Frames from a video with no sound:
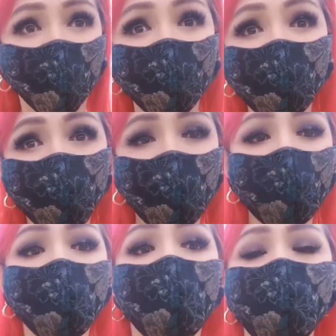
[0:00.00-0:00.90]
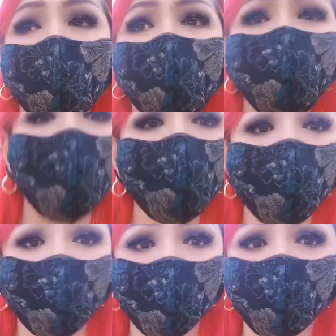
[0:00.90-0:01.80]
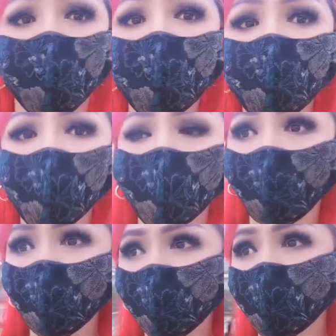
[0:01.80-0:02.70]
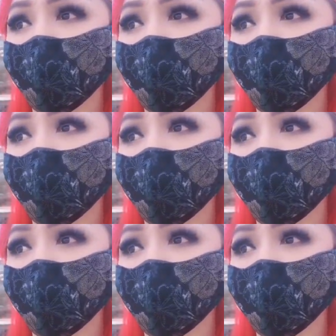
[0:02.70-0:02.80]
Diba? So, apakalungkot po, everyone.